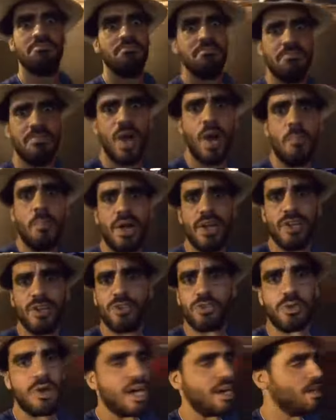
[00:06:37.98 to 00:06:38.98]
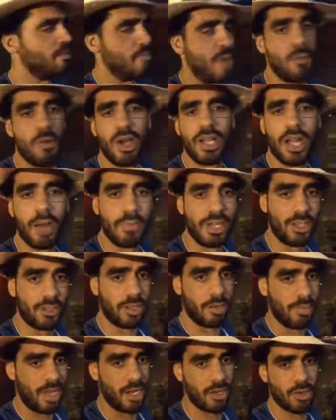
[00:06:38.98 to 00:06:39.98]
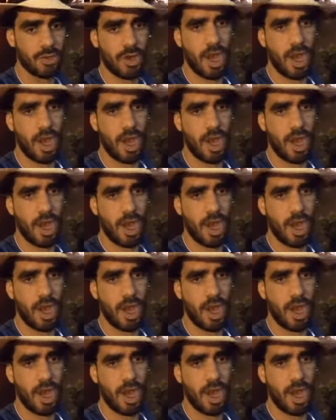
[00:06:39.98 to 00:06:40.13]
Veo pánico en su cara. Vamos a ir caminando a San Malegón.